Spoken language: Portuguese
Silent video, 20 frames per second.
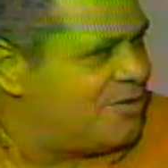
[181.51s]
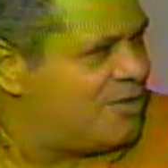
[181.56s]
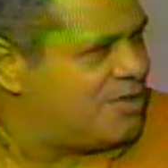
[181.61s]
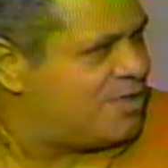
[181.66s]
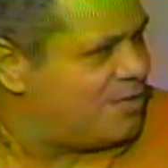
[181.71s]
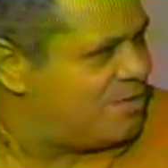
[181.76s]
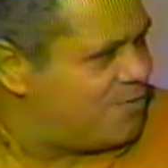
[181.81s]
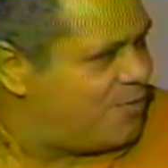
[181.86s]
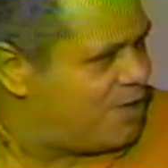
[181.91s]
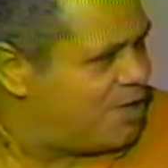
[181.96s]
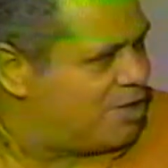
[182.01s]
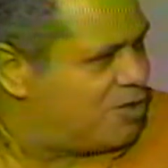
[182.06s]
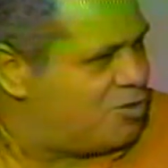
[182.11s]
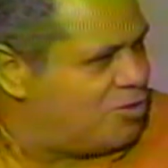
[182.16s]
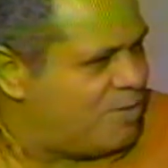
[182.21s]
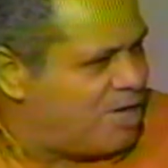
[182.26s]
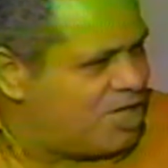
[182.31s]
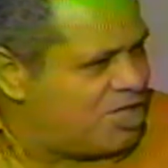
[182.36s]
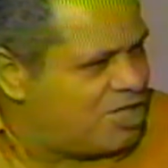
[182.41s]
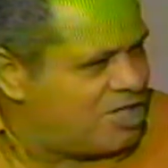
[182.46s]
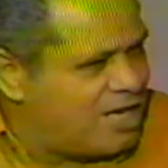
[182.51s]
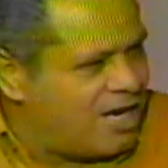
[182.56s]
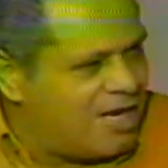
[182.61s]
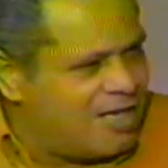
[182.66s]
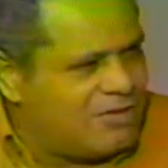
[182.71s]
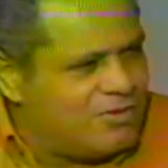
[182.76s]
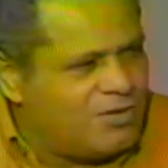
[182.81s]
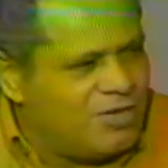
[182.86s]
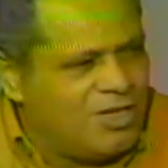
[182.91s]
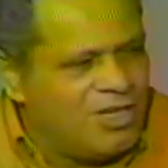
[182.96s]
nós estamos falando do
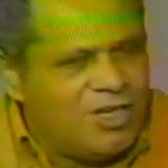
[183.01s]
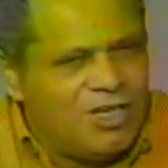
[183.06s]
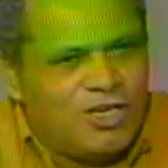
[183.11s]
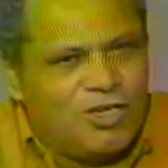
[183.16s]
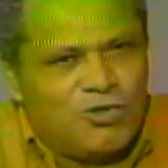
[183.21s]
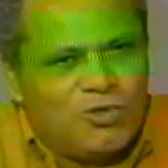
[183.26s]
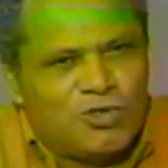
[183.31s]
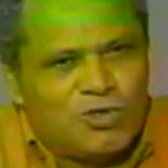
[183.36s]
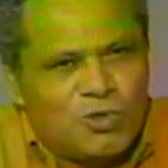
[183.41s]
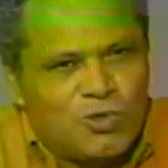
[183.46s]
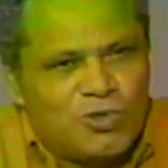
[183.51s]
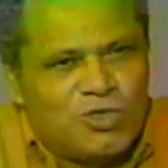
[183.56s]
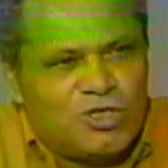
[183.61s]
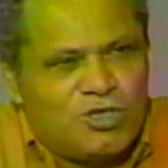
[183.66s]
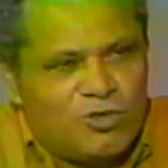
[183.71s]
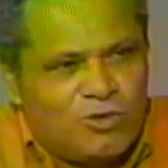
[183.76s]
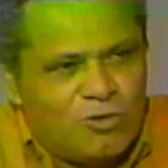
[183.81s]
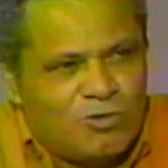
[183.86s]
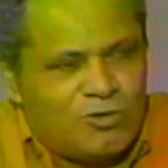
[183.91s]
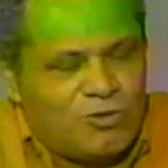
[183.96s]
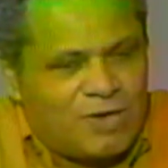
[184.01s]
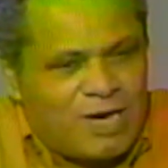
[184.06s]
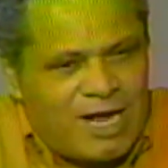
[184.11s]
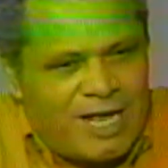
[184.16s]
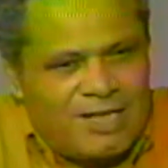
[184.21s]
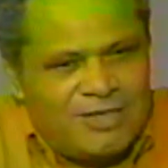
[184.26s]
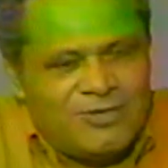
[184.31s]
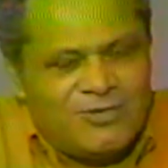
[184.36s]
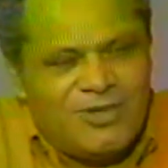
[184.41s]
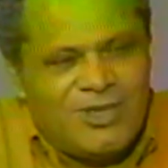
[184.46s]
mestrado e dos cursos de
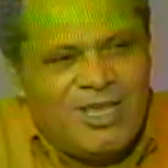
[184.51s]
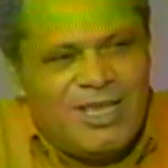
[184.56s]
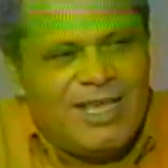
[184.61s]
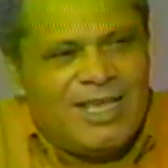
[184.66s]
doutorado,